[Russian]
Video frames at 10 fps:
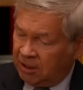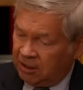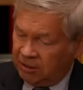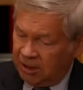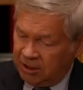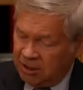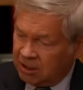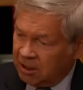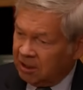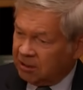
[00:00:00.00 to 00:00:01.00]
э, на
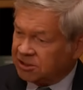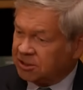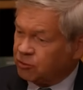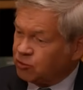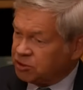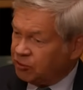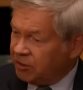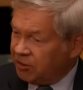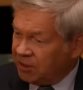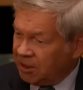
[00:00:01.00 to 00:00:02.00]
их, так сказать,
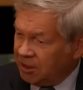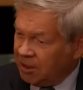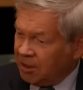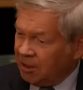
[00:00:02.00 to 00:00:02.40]
условно говоря,